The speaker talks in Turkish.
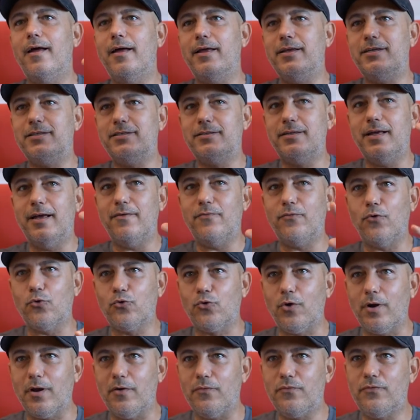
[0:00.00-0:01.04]
işte
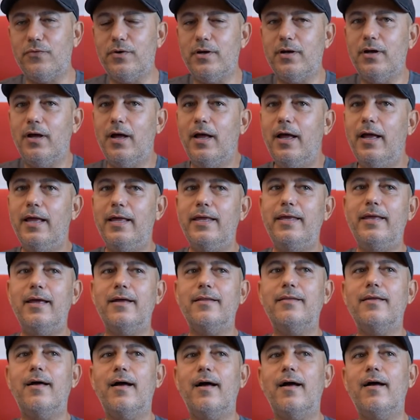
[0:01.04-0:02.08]
fotoğrafı
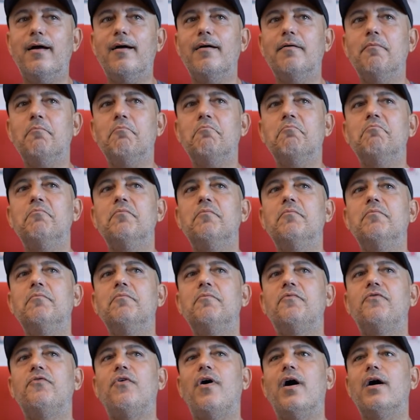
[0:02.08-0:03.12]
ya da
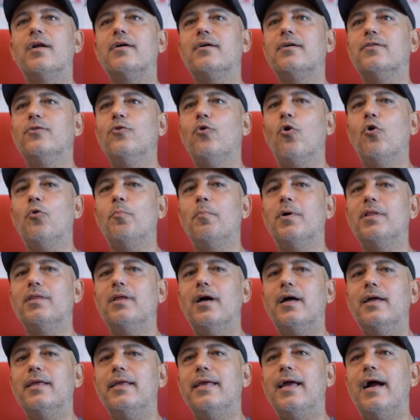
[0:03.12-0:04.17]
farkında
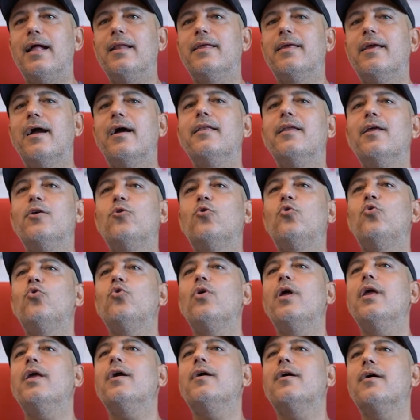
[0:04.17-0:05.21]
olmadan yelkenle
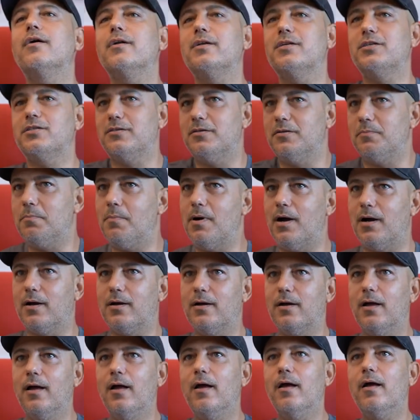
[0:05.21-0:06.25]
küreyi karıştırmak,
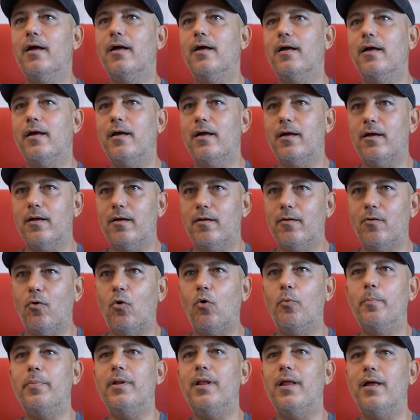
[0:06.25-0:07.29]
e,
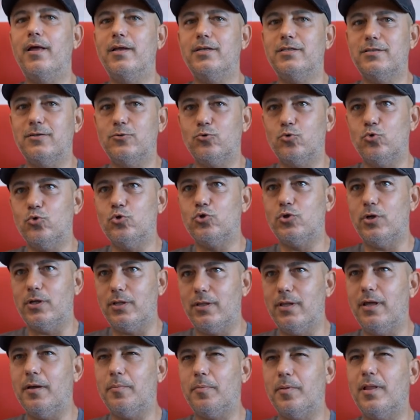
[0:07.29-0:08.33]
o bile işte su
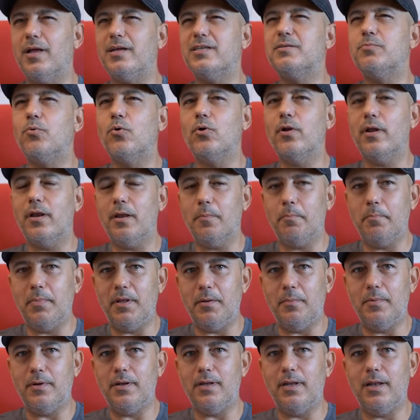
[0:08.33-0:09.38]
üzerinde yapılan sporlar hep
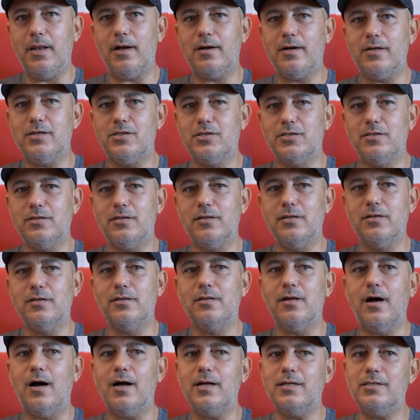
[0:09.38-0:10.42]
birbiriyle
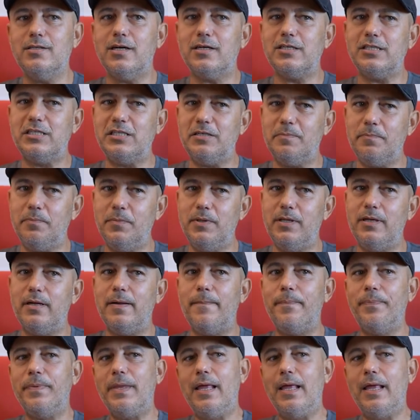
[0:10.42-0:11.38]
karıştırılırdı. Ancak şimdi